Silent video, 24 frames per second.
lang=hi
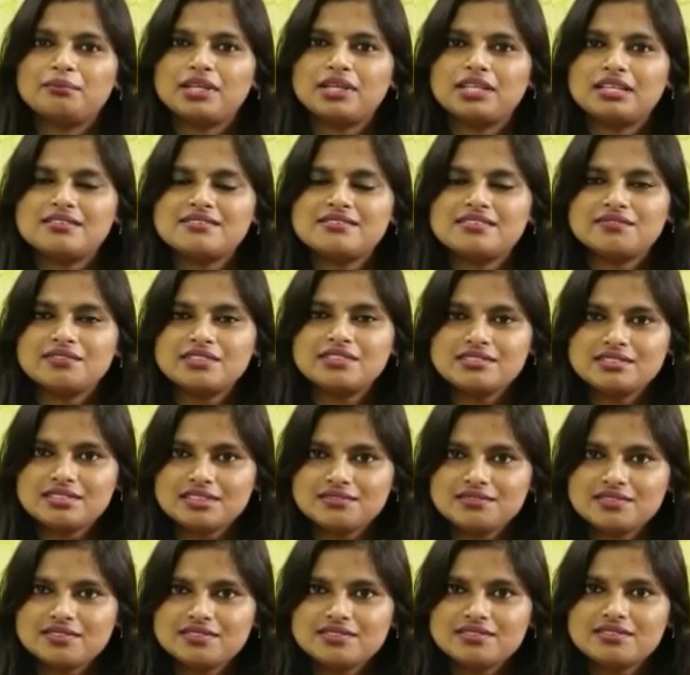मैंने सिविल
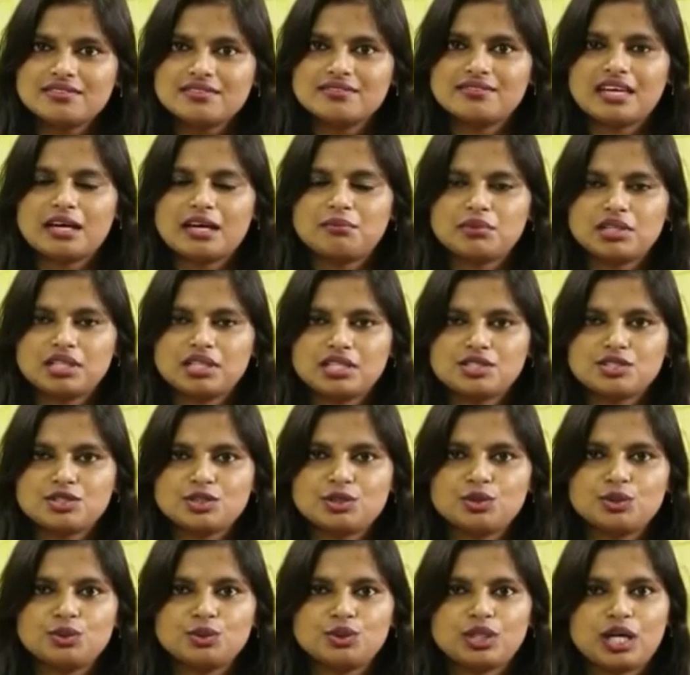सर्विसेज
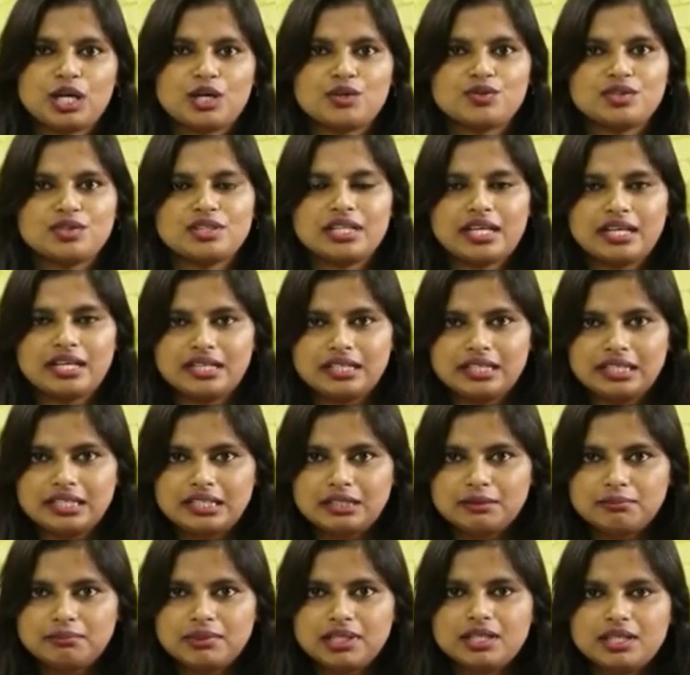एग्ज़ामिनेशन 2019
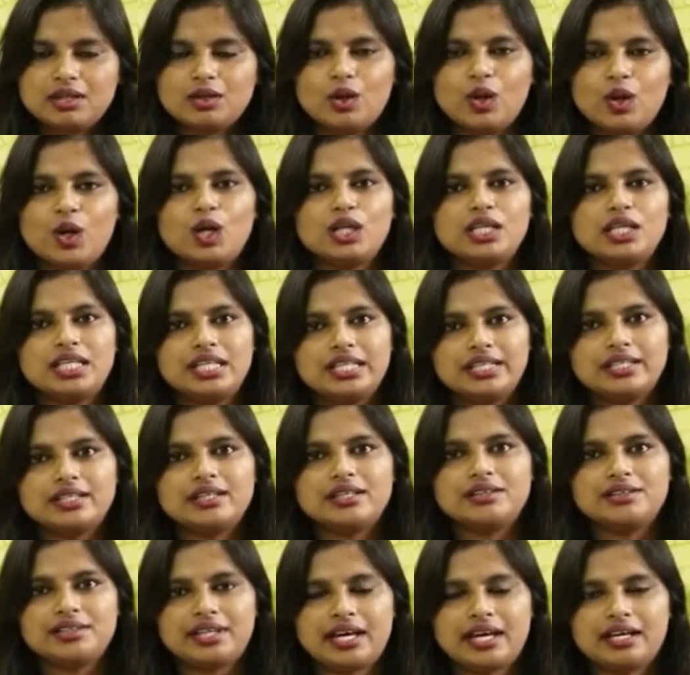में ऑल
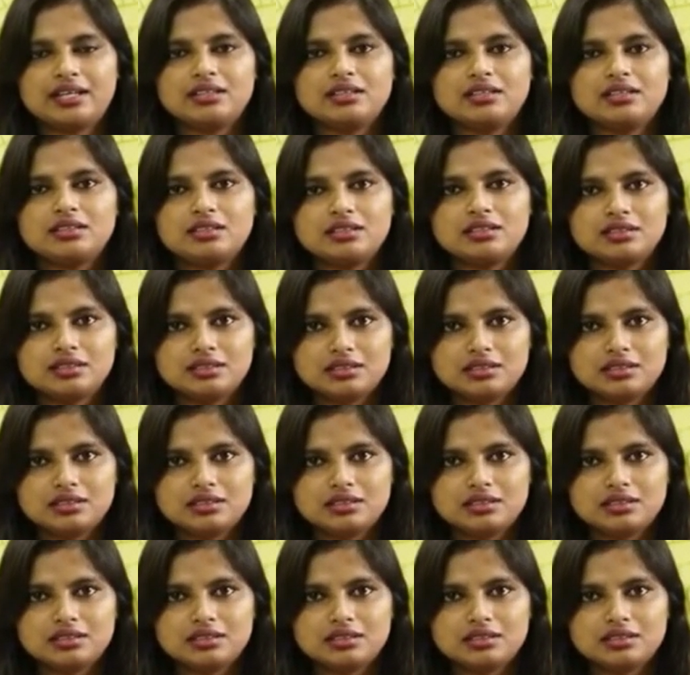इंडिया रैंक